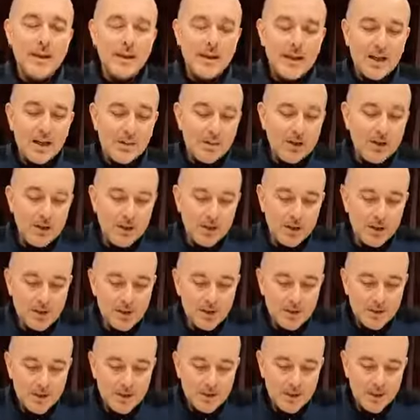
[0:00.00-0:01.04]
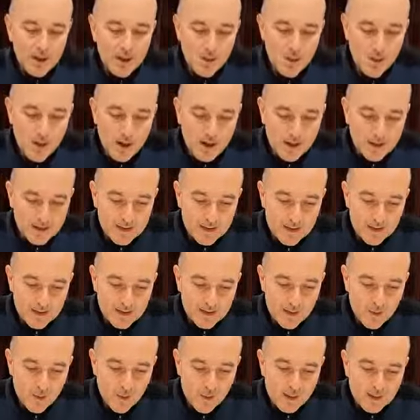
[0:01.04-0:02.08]
la Madonna ci mette in guardia
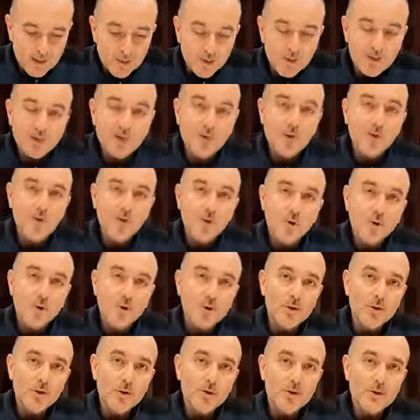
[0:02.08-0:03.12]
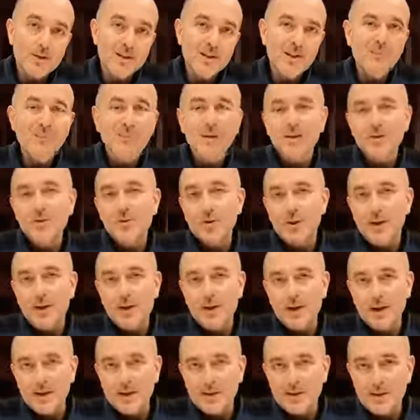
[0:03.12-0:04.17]
da quanto il demonio, sapendo che
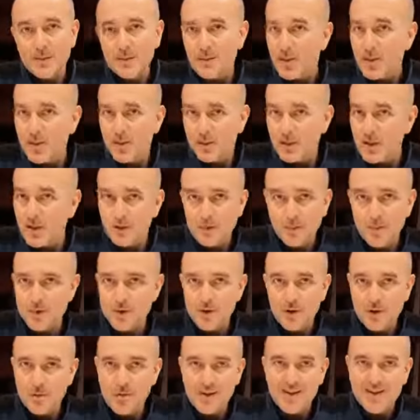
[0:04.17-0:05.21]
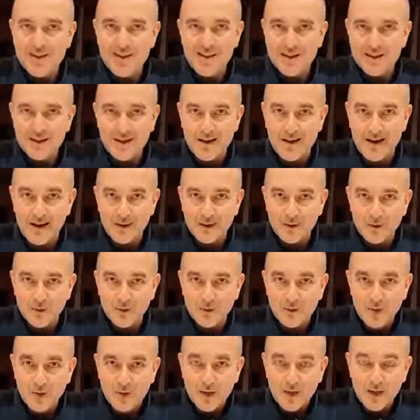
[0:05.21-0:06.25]
gli resta poco tempo, ci è ormai
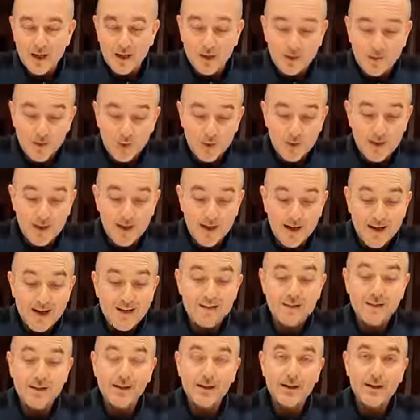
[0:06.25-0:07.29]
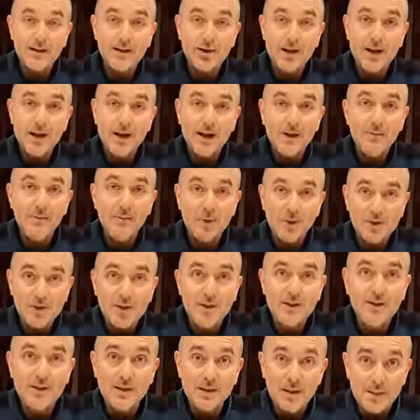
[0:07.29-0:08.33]
scatenato e voglia intralciare i
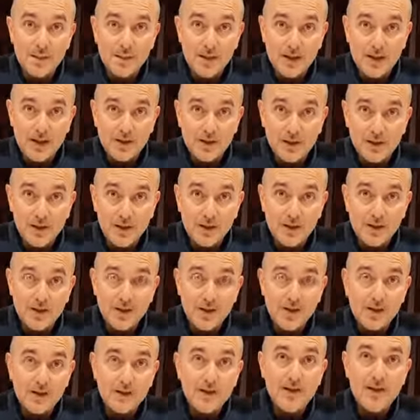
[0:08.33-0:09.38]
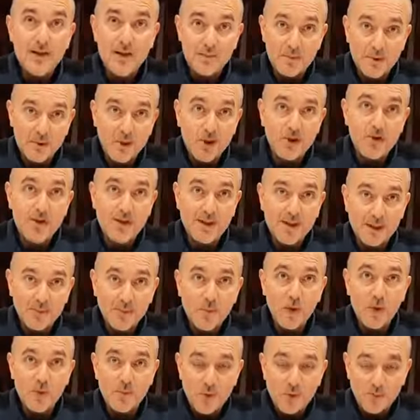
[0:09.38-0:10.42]
progetti di pace della Madonna che
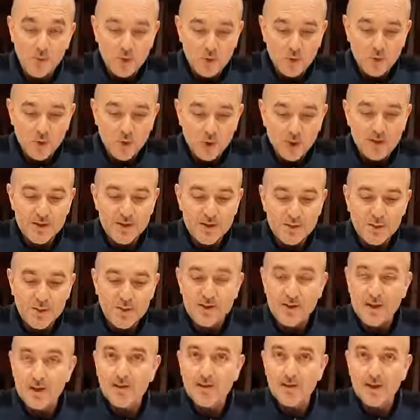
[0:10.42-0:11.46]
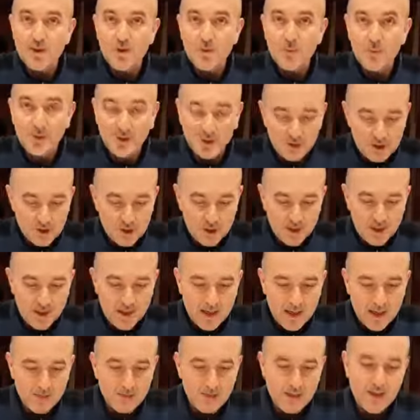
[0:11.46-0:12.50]
proprio a Meggiugorie si presenta come regina
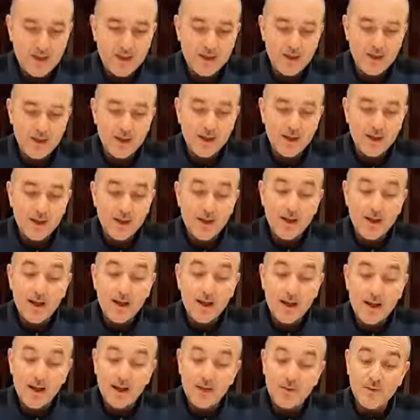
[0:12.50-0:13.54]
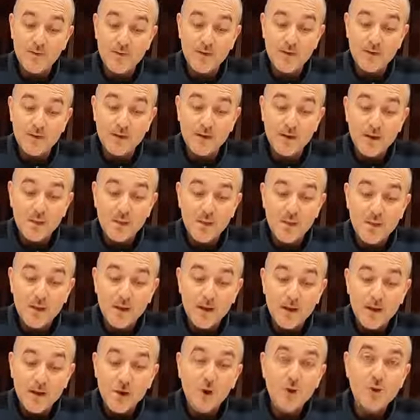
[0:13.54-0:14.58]
della pace. Cari figli,
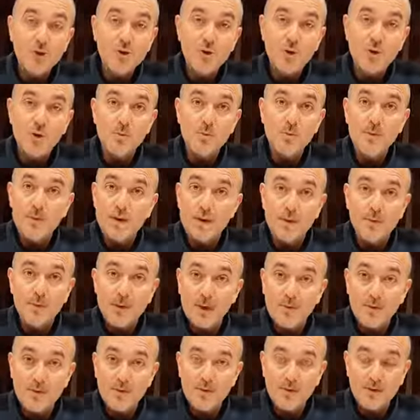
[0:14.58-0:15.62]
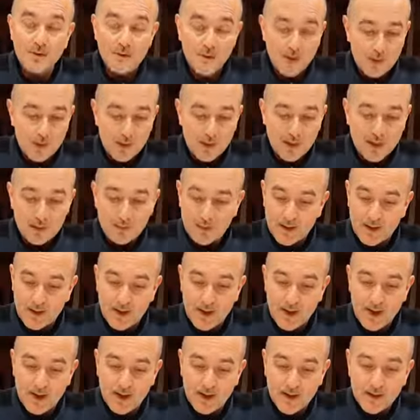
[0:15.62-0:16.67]
oggi come mai prima vi invito alla
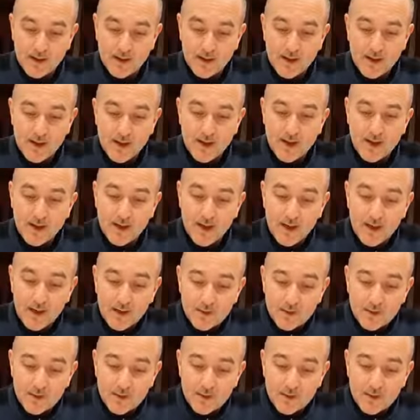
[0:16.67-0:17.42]
preghiera. Che